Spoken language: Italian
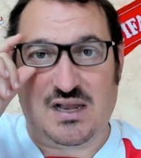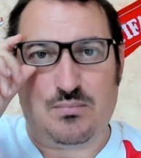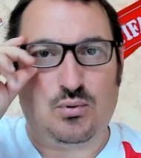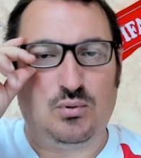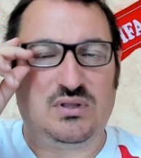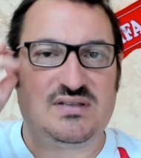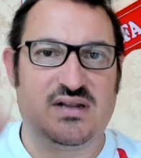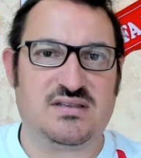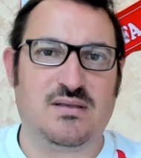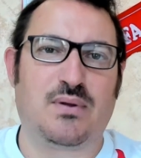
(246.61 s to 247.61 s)
Punti se li è
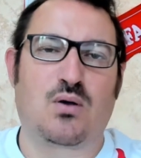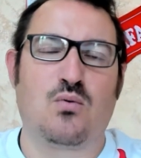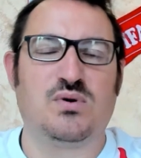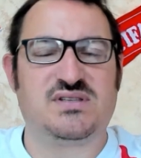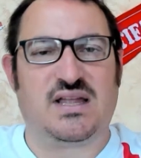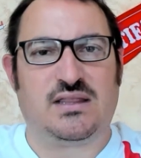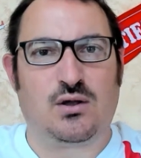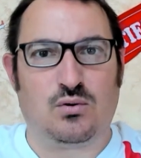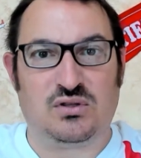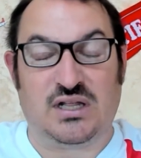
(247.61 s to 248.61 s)
sempre conquistati
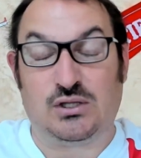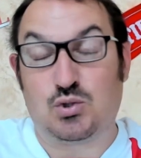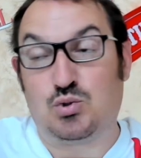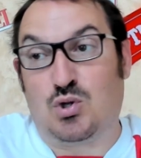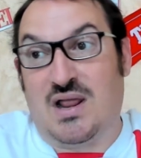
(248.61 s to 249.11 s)
con tanto sudore,